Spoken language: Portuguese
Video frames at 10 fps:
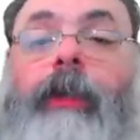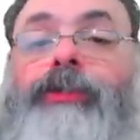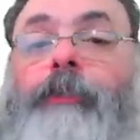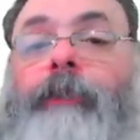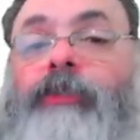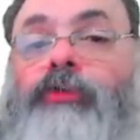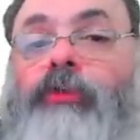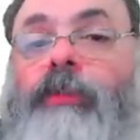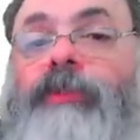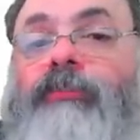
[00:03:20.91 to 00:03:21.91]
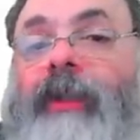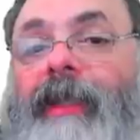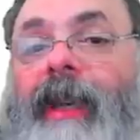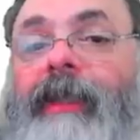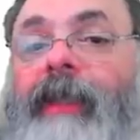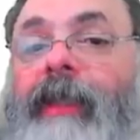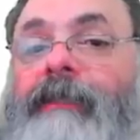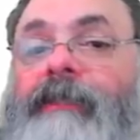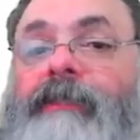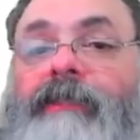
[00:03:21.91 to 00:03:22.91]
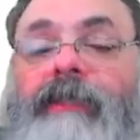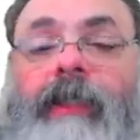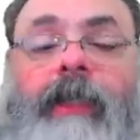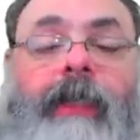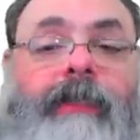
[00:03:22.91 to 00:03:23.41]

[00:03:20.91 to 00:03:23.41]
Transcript: de pessoas falarem entre si